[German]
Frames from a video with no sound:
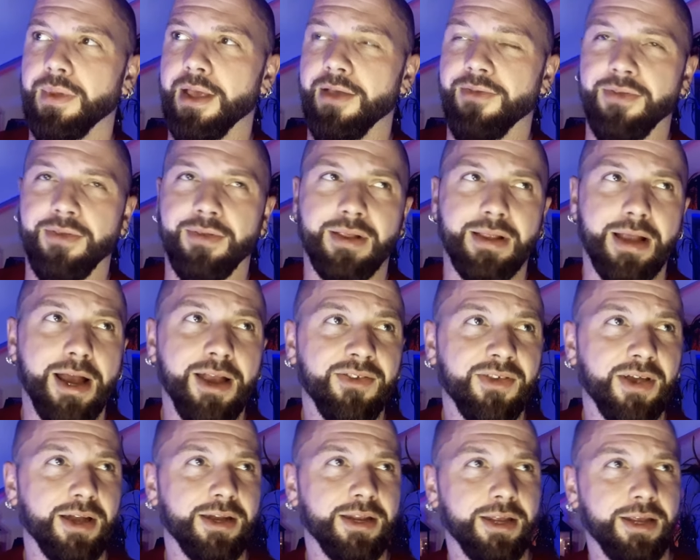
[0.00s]
es ist
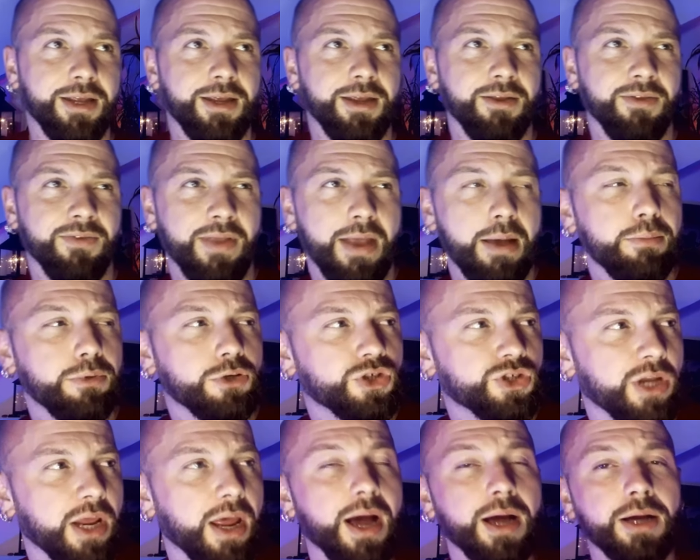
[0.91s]
gleichzeitig sehr
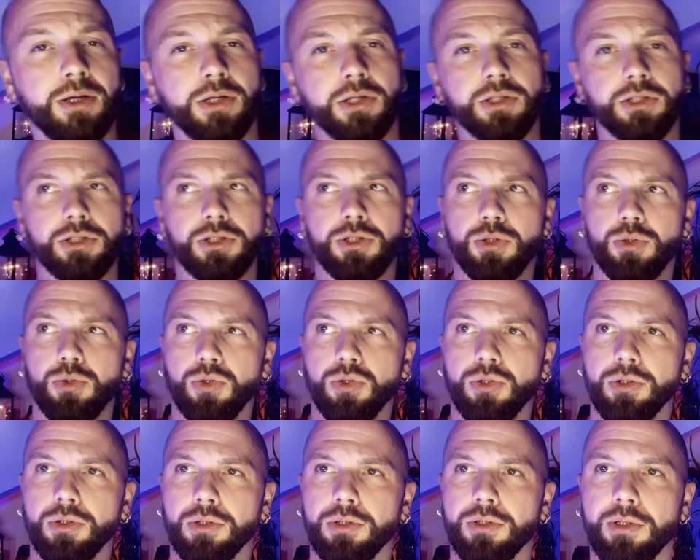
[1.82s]
bestärkend
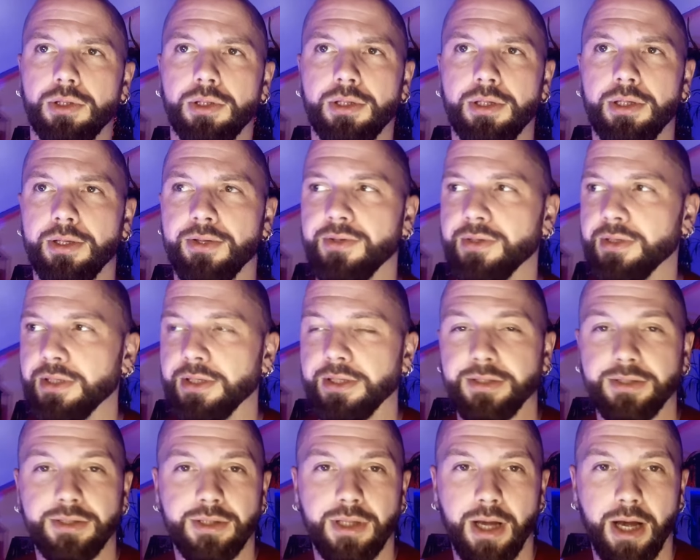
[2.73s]
und es
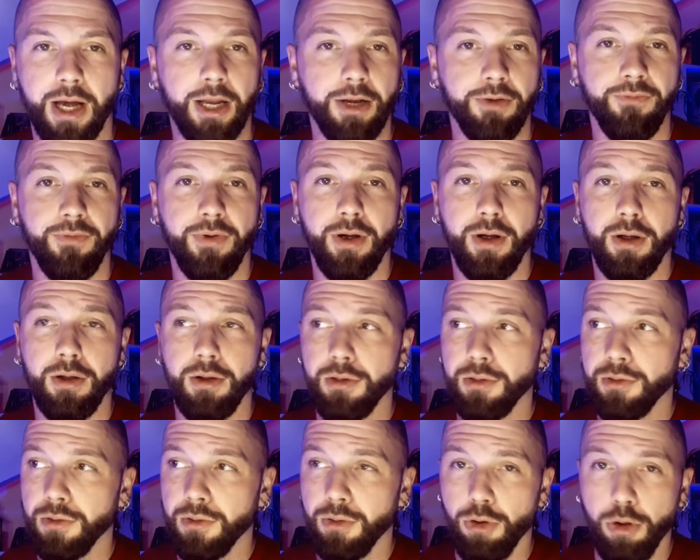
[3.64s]
ist einfach
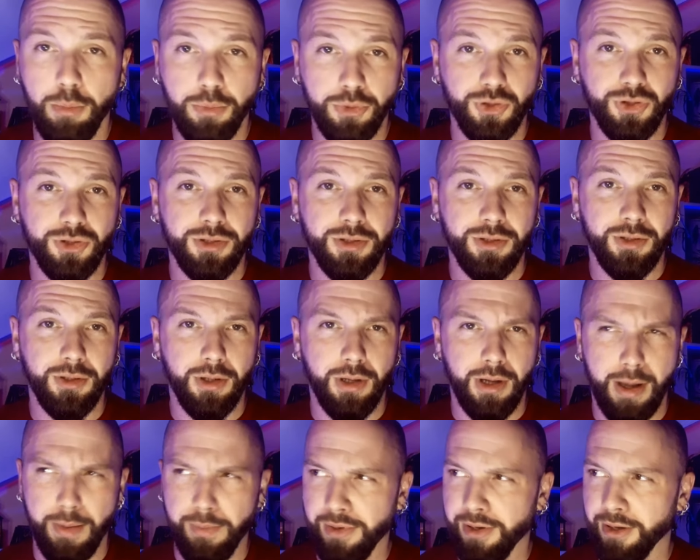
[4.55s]
hübsch.
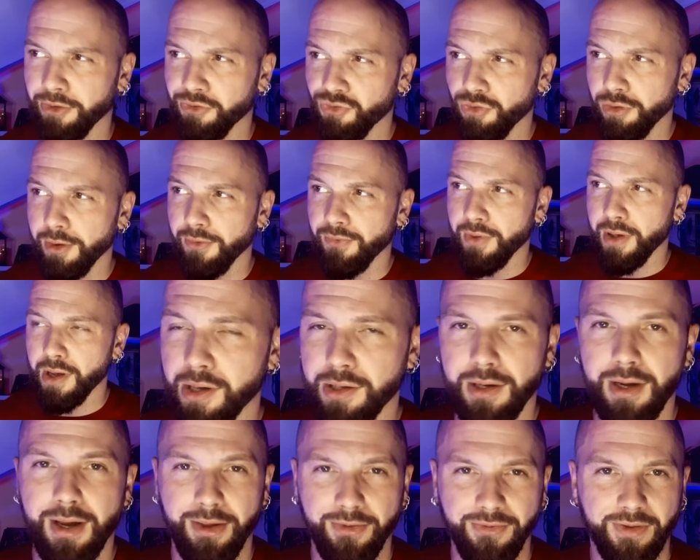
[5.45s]
Habe ich das schon
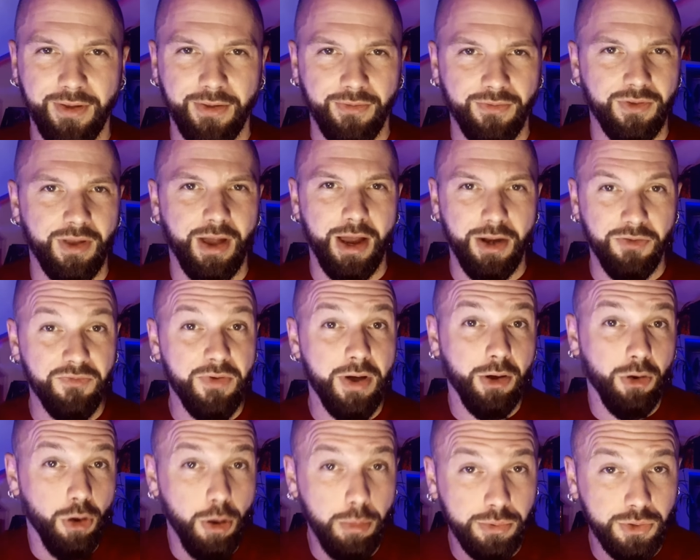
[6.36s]
gesagt? Es ist
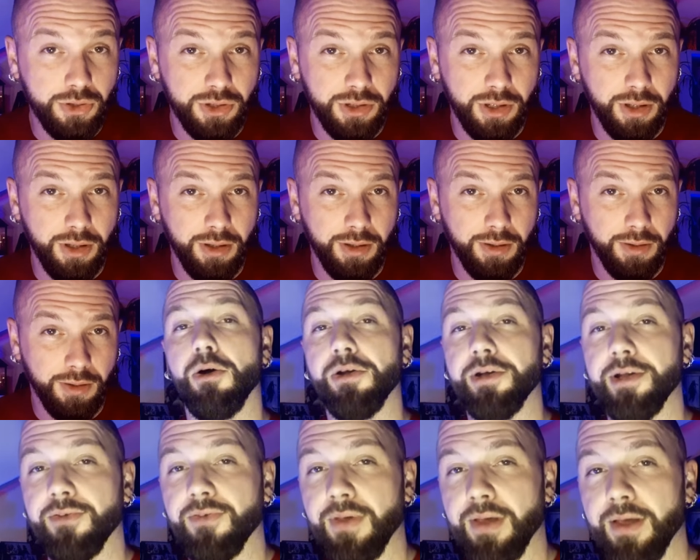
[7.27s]
einfach hübsch.
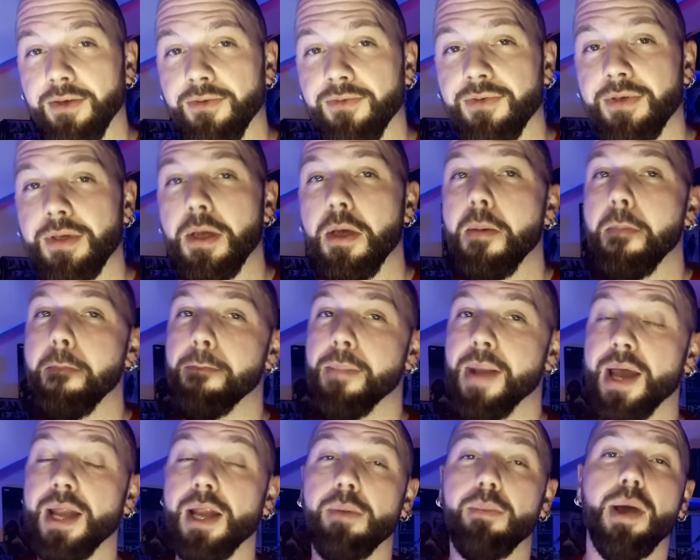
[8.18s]
Und es ist
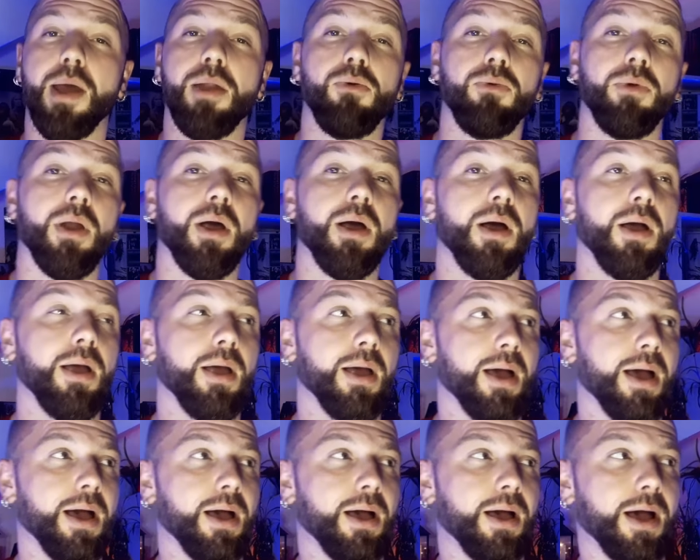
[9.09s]
meiner Meinung
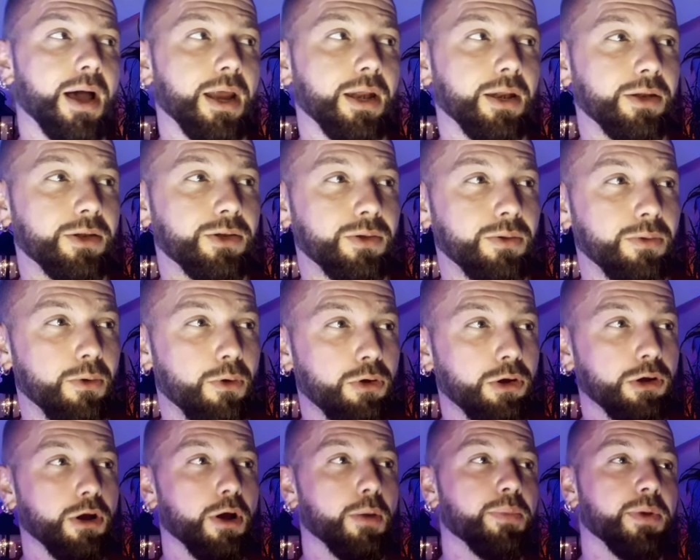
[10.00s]
nach ein
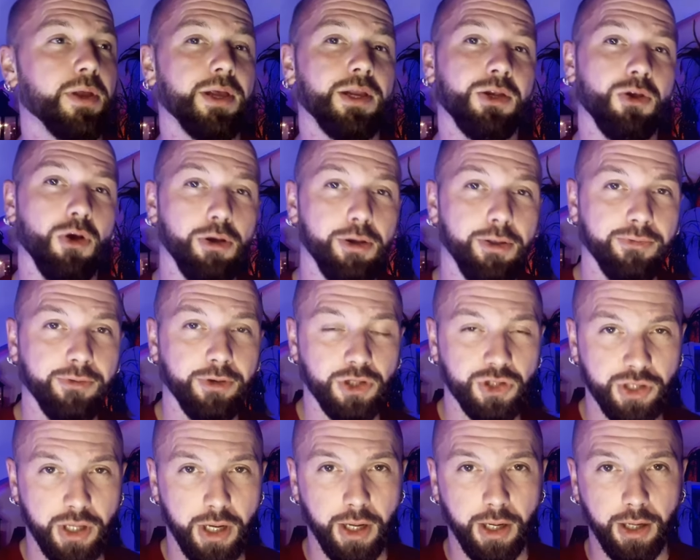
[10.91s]
unglaublich tolles
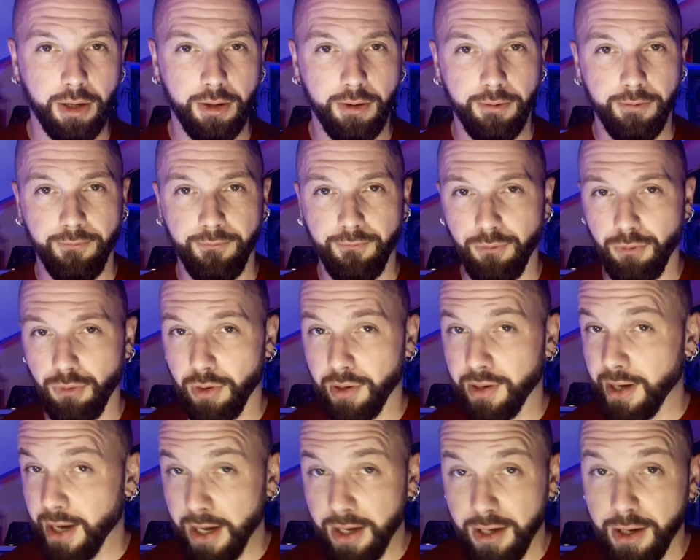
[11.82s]
Geschenk für
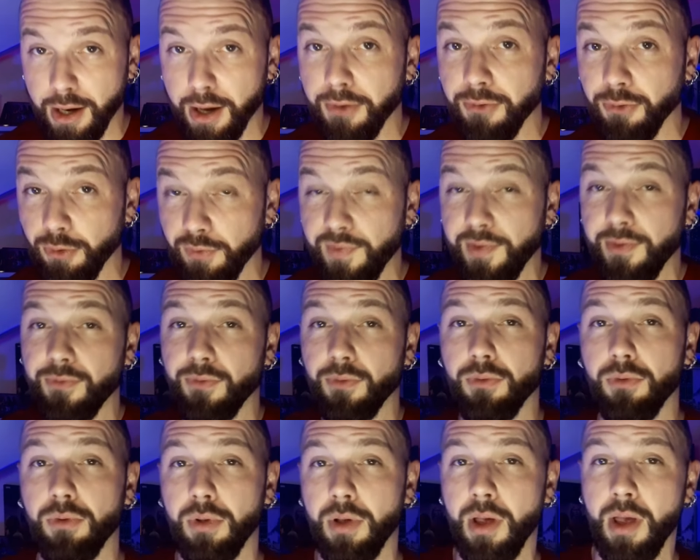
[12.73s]
Kinder
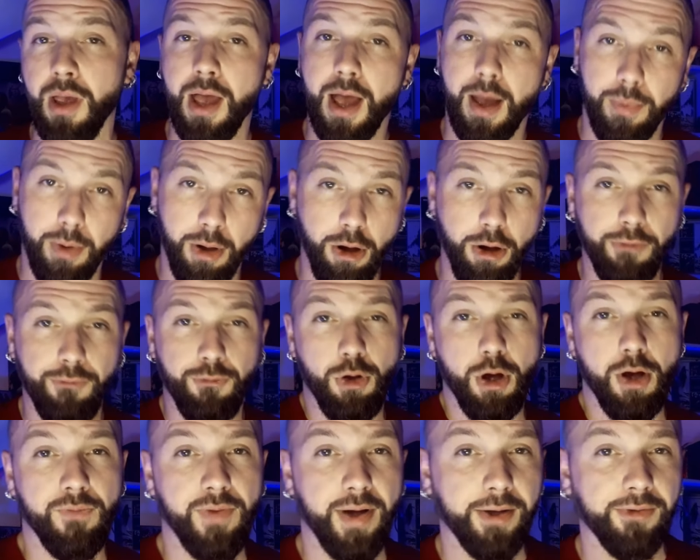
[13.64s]
sowieso, aber auch
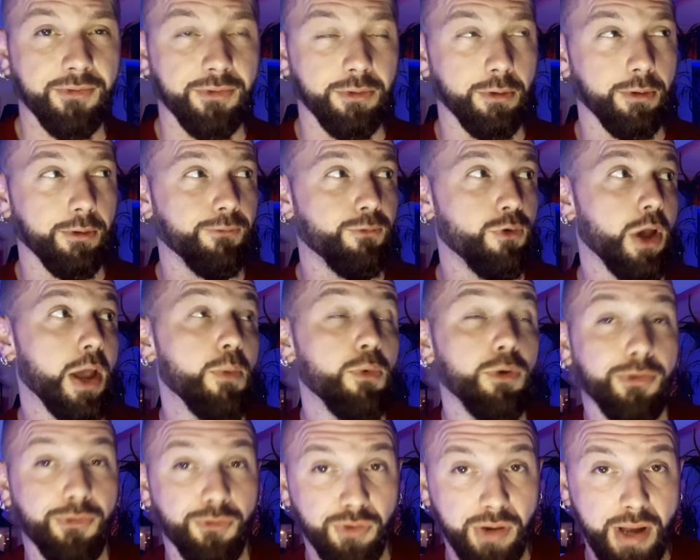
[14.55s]
für Erwachsene, für
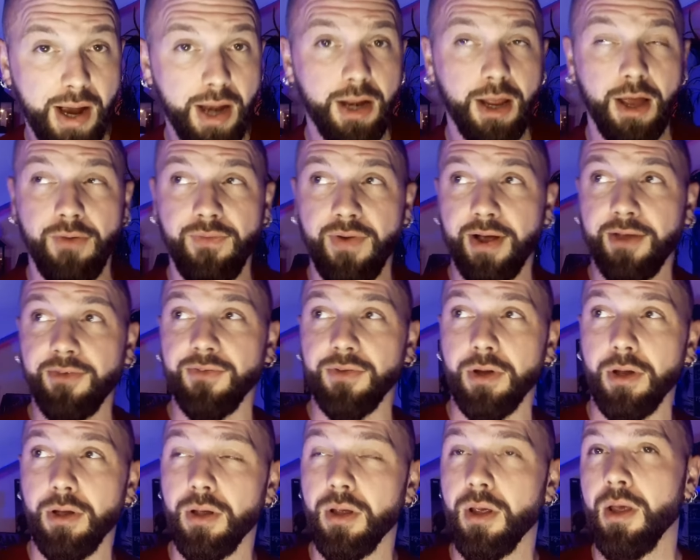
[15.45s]
emotionale
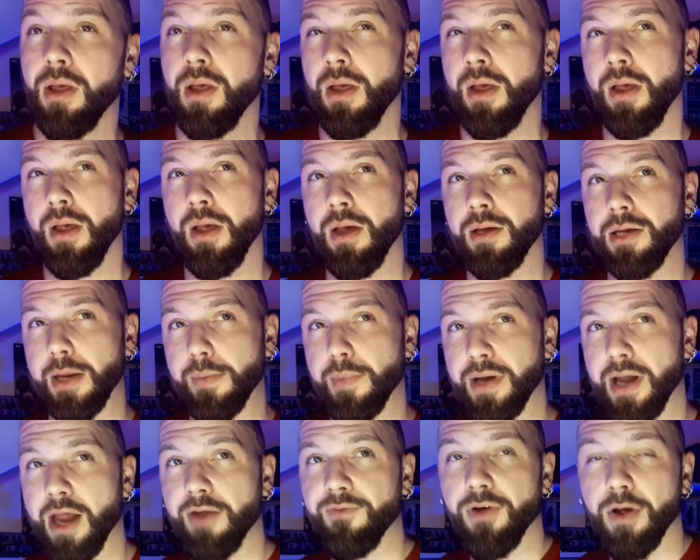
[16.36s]
Erwachsene, dem
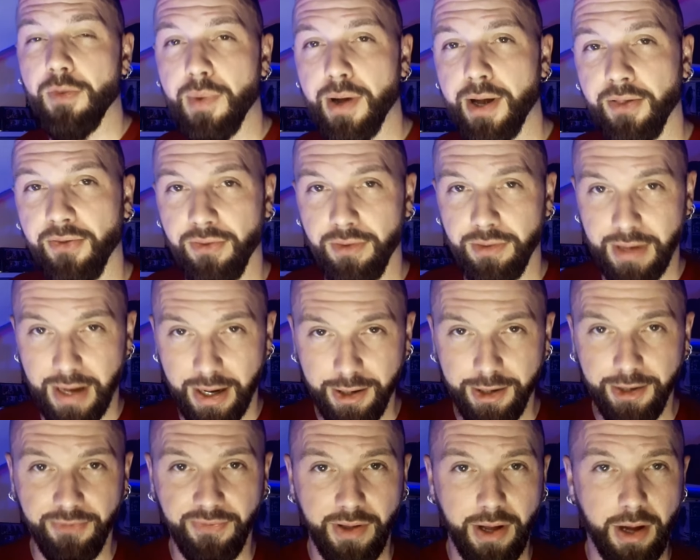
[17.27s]
man einfach mal
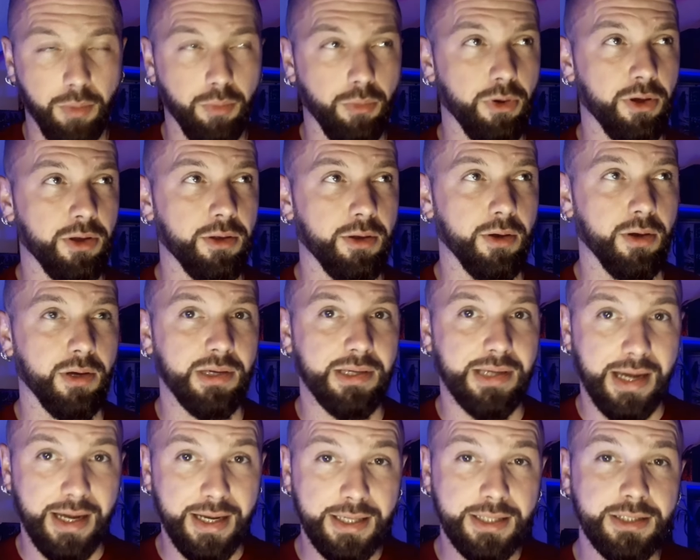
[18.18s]
Danke sagen möchte.
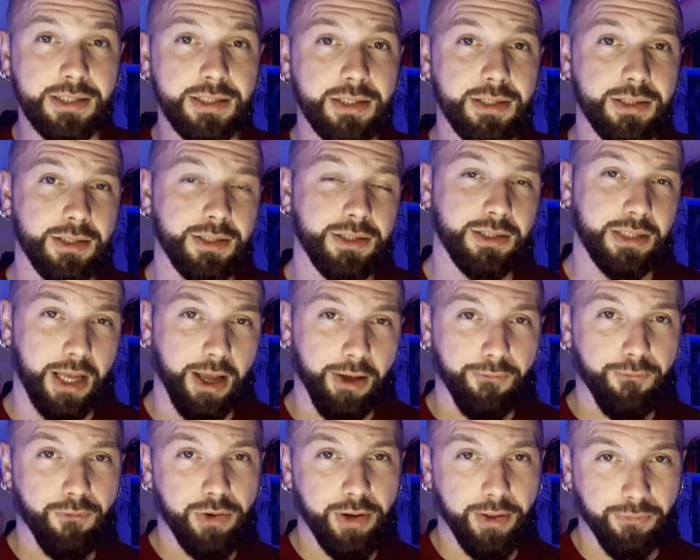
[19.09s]
Danke
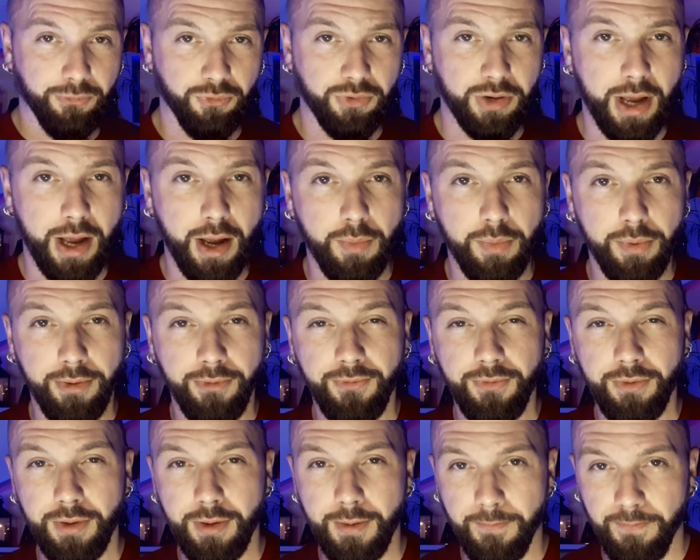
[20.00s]
dafür, dass du da
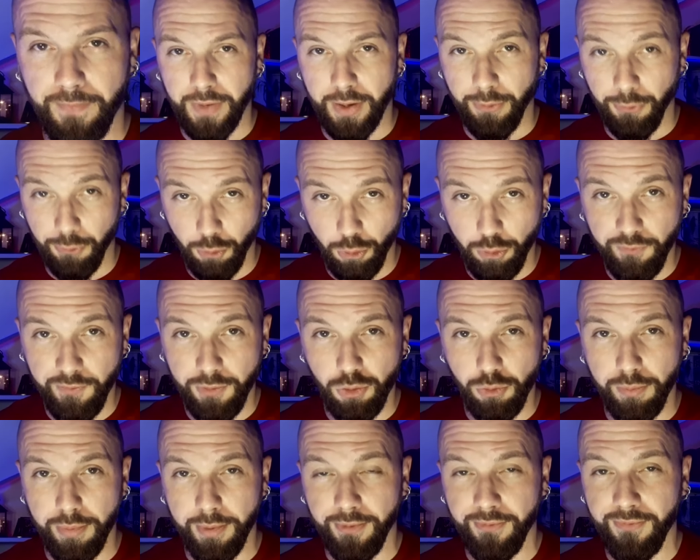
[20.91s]
bist, denn so wie
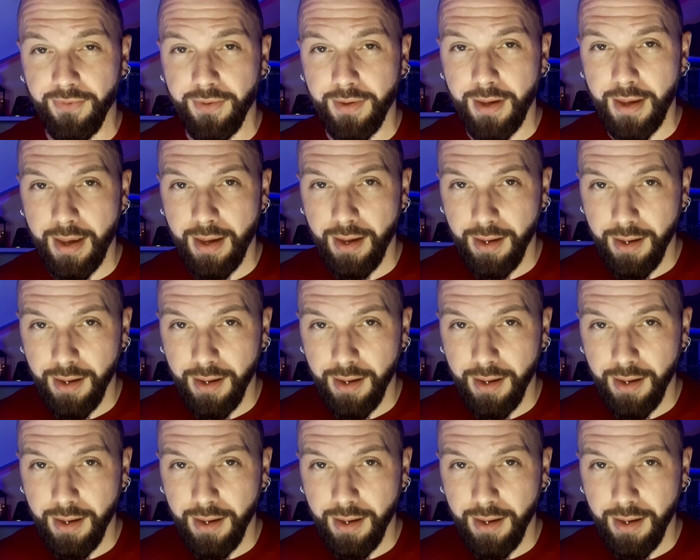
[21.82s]
du bist,